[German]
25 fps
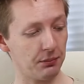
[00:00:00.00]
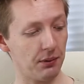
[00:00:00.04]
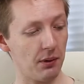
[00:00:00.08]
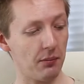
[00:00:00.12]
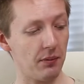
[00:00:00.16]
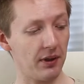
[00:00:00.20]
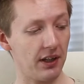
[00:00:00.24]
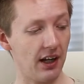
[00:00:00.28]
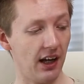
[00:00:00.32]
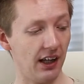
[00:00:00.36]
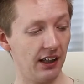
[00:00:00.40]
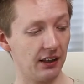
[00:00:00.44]
ich bei
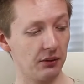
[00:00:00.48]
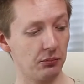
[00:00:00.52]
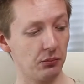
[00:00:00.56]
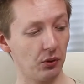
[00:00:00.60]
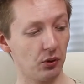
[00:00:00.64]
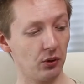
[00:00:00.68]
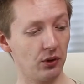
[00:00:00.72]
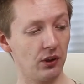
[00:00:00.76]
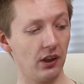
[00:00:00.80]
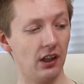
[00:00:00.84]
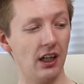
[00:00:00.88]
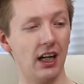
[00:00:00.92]
meiner alten
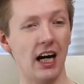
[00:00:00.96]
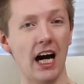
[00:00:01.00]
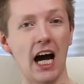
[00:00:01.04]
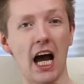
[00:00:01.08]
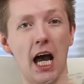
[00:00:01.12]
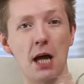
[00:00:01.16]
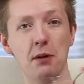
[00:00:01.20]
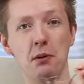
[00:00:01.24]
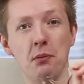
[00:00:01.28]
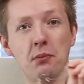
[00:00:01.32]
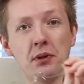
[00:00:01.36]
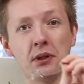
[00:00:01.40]
Brille.
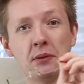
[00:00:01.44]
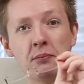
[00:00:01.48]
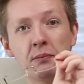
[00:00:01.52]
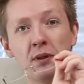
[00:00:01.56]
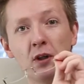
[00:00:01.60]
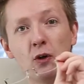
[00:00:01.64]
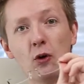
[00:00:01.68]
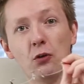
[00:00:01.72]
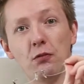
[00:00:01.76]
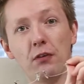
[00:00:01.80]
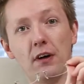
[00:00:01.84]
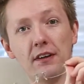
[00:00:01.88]
Einmal mit dem
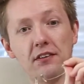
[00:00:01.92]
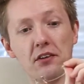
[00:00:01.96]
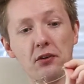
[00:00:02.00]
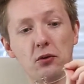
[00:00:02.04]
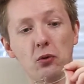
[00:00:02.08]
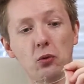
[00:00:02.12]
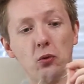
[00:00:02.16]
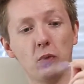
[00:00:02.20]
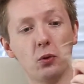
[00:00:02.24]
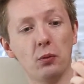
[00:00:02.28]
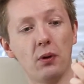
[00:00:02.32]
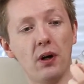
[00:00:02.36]
Mikrofaser
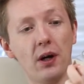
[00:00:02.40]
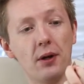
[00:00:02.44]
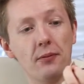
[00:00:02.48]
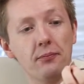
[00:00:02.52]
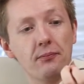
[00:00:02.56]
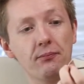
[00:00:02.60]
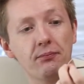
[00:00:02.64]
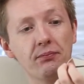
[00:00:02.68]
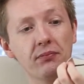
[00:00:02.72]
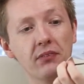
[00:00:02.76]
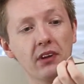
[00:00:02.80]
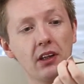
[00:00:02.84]
so rüber,
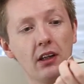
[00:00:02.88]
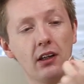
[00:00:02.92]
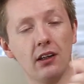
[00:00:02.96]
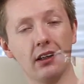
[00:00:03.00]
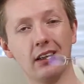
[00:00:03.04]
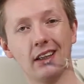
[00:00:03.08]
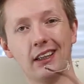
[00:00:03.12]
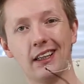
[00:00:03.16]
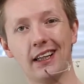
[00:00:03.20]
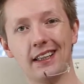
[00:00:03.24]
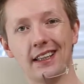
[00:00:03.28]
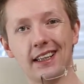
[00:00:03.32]

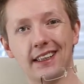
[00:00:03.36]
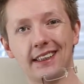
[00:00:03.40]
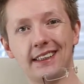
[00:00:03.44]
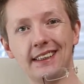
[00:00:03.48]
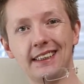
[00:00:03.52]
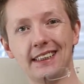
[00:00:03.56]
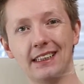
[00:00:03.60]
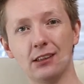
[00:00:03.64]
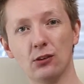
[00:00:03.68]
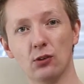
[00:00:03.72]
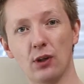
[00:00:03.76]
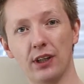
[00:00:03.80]
kleiner
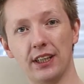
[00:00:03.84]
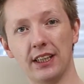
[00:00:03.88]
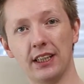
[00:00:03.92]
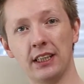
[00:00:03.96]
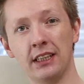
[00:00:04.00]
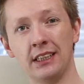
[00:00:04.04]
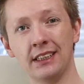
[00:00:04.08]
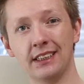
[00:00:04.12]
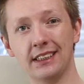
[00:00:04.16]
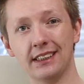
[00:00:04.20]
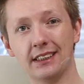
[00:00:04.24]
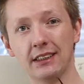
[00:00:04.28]
Kiesel oder
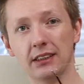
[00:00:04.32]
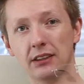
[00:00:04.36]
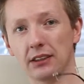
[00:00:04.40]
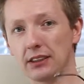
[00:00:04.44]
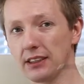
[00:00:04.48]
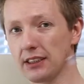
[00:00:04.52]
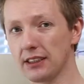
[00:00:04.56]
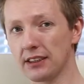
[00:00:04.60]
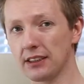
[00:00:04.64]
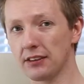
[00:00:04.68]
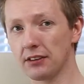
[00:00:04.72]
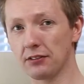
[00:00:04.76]
ähnliches
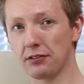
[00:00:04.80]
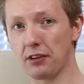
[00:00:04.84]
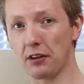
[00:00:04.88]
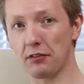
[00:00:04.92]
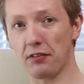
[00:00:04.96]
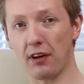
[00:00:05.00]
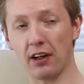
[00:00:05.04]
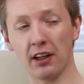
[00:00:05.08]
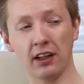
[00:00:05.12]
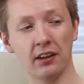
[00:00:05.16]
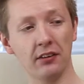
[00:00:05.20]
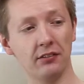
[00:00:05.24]
drinne
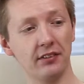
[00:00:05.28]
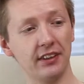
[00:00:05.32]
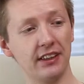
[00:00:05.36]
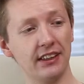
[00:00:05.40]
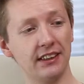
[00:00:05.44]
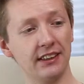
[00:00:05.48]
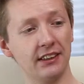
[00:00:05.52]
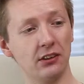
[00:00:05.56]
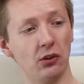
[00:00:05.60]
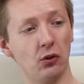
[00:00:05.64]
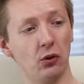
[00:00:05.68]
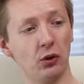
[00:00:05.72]
verfangen
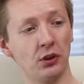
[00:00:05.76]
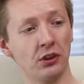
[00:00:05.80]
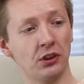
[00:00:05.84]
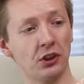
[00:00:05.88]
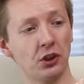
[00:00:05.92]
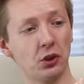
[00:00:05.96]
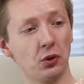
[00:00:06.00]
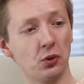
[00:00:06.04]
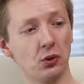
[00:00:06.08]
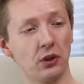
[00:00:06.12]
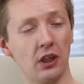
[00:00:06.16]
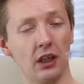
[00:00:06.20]
gewesen
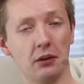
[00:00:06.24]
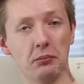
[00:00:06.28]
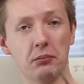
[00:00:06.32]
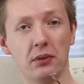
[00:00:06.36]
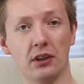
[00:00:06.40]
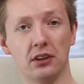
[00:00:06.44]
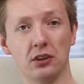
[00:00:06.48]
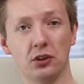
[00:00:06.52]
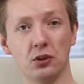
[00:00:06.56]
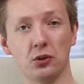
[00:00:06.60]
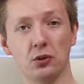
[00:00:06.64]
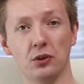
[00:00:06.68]
und schon hat
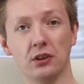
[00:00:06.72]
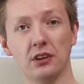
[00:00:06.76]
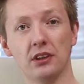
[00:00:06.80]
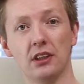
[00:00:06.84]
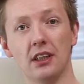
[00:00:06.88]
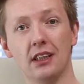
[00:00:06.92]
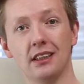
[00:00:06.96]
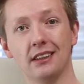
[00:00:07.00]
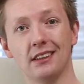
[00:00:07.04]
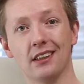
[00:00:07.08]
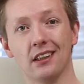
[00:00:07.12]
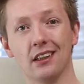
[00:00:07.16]
man schöne
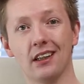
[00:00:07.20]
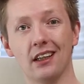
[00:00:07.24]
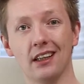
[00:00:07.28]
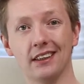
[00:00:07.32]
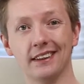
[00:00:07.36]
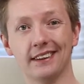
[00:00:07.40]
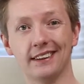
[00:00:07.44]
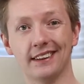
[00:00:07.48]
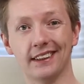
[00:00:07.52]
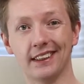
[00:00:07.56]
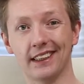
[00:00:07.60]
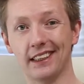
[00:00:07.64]

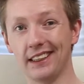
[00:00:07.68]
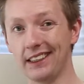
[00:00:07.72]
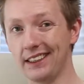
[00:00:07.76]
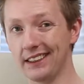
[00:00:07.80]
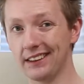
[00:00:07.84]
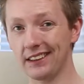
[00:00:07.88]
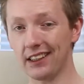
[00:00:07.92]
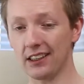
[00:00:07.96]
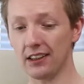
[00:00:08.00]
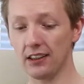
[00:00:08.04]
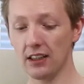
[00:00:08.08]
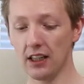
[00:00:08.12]
zerkratzte
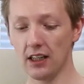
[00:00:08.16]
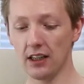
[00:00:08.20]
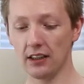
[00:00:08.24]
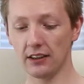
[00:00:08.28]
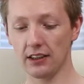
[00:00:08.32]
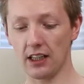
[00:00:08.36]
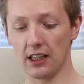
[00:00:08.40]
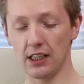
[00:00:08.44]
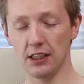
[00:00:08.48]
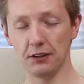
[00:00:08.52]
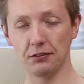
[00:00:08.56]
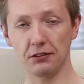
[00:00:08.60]
Gläser.
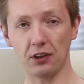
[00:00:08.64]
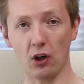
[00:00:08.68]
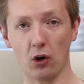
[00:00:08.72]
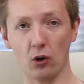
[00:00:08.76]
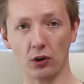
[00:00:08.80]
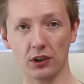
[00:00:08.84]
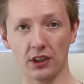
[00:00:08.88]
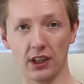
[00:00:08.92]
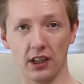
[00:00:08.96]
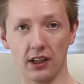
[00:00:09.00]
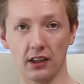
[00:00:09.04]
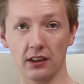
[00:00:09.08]
Da hilft
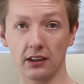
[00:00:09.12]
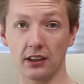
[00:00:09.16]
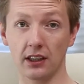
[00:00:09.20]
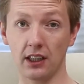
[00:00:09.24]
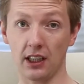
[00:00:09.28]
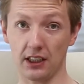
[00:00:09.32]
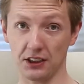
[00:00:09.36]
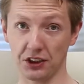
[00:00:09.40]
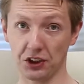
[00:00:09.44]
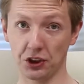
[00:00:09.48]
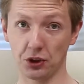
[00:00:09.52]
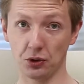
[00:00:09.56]
auch der
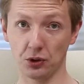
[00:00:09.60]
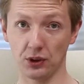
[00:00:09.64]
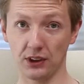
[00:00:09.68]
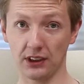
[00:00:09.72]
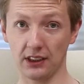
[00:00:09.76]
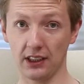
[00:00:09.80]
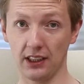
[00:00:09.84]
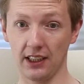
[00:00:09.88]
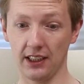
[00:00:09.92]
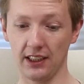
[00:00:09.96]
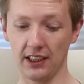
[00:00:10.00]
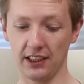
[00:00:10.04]

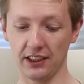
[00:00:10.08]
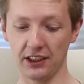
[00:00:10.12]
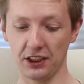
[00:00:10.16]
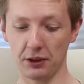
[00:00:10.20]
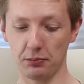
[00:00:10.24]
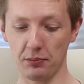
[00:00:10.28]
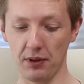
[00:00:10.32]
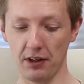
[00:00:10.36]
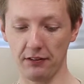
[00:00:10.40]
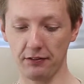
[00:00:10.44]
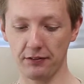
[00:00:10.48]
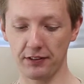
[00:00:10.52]
Kratzschutz leider
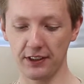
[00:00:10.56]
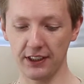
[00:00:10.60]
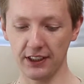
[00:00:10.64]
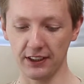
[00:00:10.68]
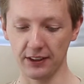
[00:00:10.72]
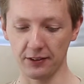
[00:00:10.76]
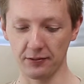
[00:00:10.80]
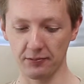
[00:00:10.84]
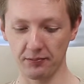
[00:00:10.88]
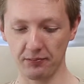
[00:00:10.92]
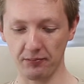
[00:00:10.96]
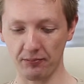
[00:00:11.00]
nicht mehr
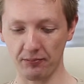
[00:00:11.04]
viel.